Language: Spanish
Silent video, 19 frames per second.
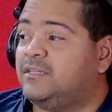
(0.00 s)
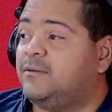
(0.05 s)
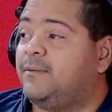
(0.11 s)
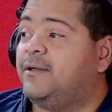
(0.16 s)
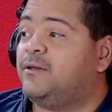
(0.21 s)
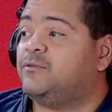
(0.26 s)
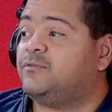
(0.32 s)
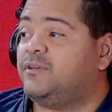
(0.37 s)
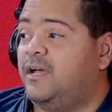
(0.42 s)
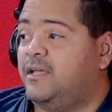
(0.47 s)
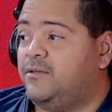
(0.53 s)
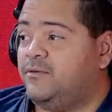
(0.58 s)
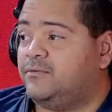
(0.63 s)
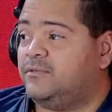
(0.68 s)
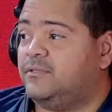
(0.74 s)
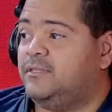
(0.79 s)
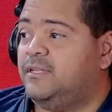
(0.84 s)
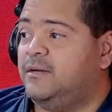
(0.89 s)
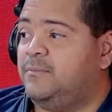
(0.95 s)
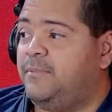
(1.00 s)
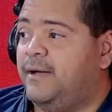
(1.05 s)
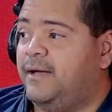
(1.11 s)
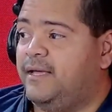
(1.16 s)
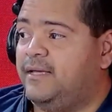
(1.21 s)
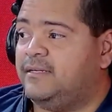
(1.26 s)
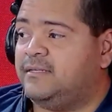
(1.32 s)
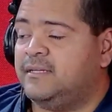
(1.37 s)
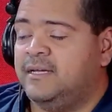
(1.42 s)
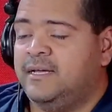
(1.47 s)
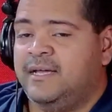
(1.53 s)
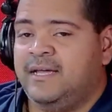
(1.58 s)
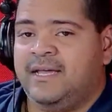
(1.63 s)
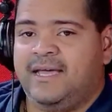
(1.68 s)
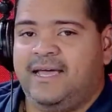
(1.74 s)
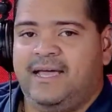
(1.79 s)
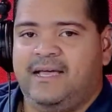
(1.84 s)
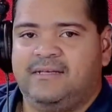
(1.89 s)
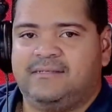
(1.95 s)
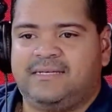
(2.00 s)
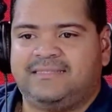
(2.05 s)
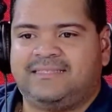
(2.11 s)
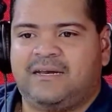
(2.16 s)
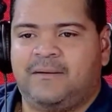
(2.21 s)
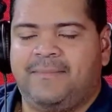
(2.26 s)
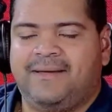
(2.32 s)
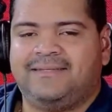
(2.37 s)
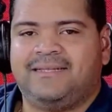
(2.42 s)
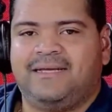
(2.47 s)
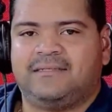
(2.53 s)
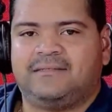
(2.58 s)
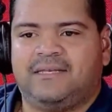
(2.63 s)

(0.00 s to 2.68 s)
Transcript: varios años En del país. Esa tremenda